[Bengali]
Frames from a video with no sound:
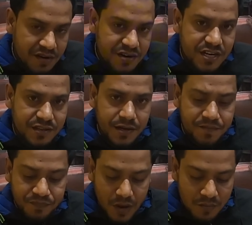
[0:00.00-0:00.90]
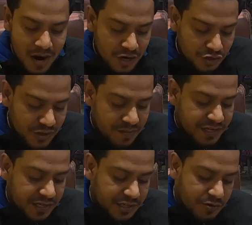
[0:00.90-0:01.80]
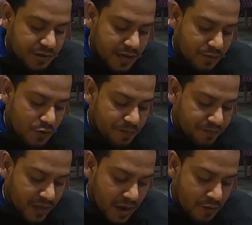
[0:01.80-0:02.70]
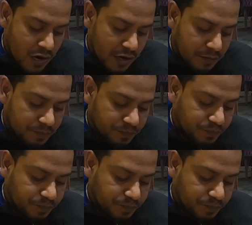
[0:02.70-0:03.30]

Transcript: আর এর সাথে মাংসটা আমি টেস্ট করে দেখব কেমন লাগে